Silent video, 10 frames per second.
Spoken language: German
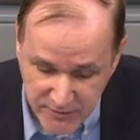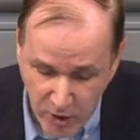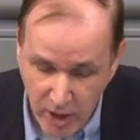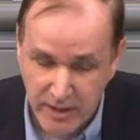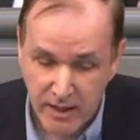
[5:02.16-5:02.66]

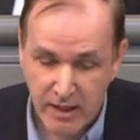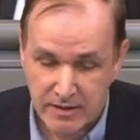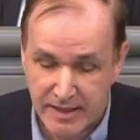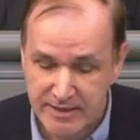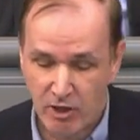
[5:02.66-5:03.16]
wollen,
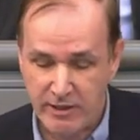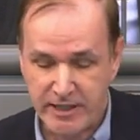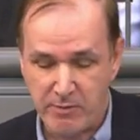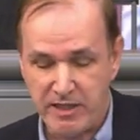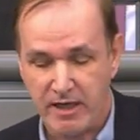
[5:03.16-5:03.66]
die sollen
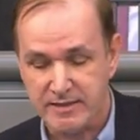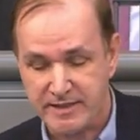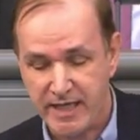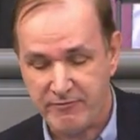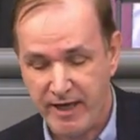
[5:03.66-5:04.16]

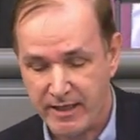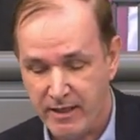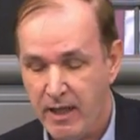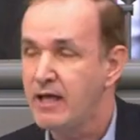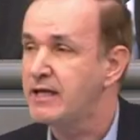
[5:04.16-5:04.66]
kriminalisiert werden.
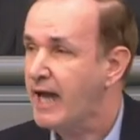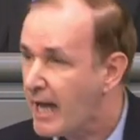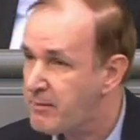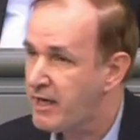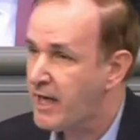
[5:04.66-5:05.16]

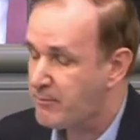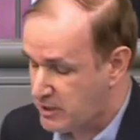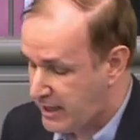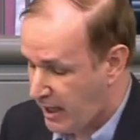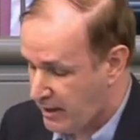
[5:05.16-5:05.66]
Nein, meine Damen
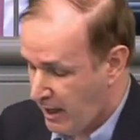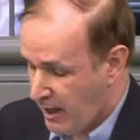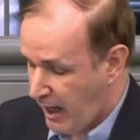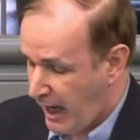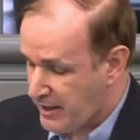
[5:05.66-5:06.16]
und Herren,
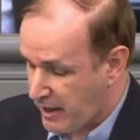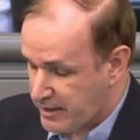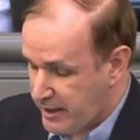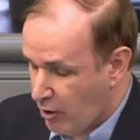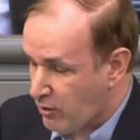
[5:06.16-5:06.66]
eine
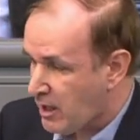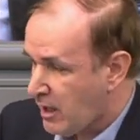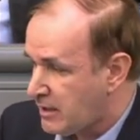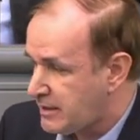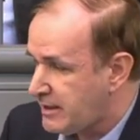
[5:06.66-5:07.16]
Regierung,
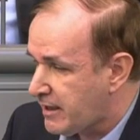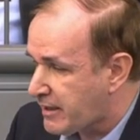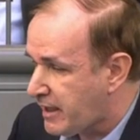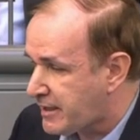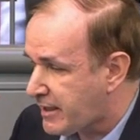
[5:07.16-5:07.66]
die ihre
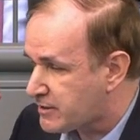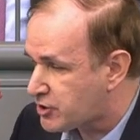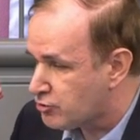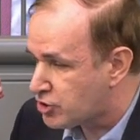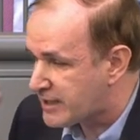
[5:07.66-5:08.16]
Kritiker
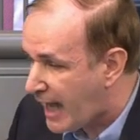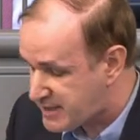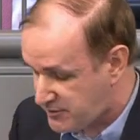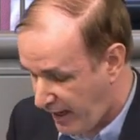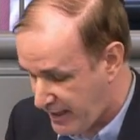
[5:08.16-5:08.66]
zu
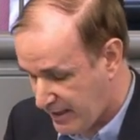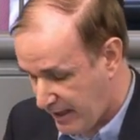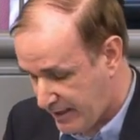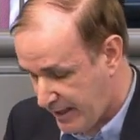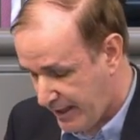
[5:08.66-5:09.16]
Staatsfeinden
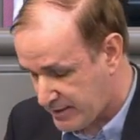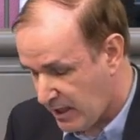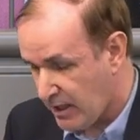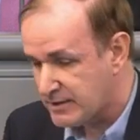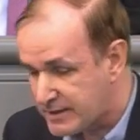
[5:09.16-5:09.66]
erklärt,
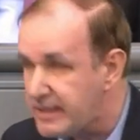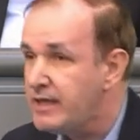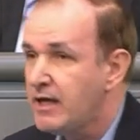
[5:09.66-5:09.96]
die